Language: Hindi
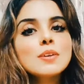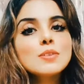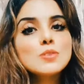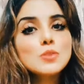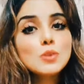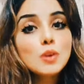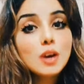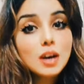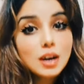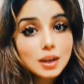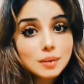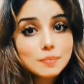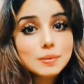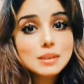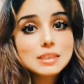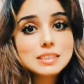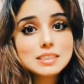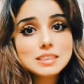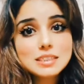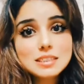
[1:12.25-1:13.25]
जो
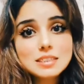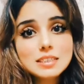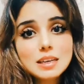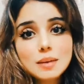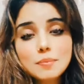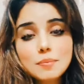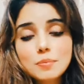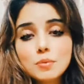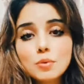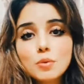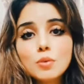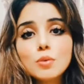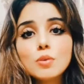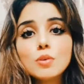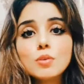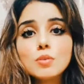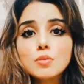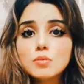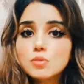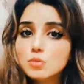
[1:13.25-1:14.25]
हर्बल चीज़ आपको
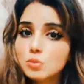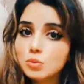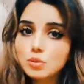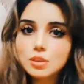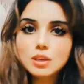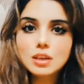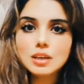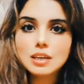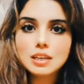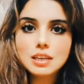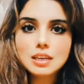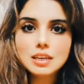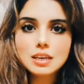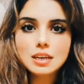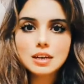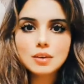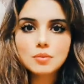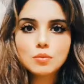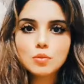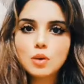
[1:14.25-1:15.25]
सूट करेगी
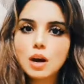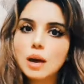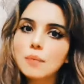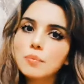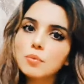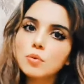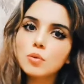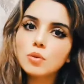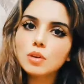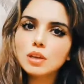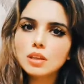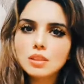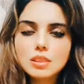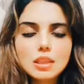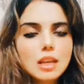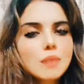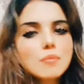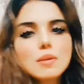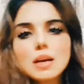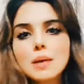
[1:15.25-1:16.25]
ना वो आपको
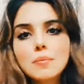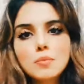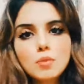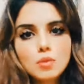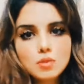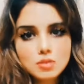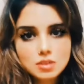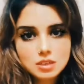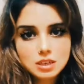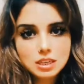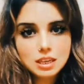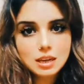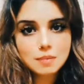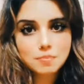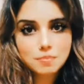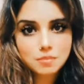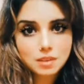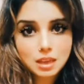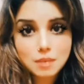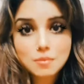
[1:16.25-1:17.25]
कितना भी आप कॉस्टली
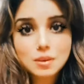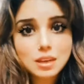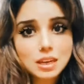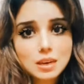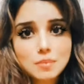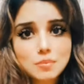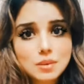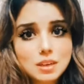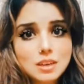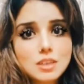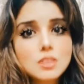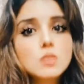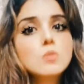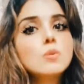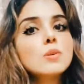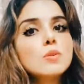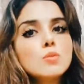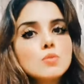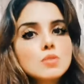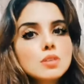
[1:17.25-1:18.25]
केमिकल अपने हेयर्स पे
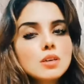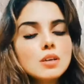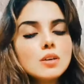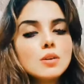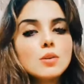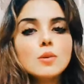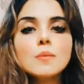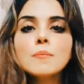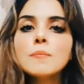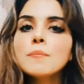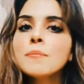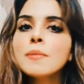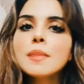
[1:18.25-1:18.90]
यूज़ कर लो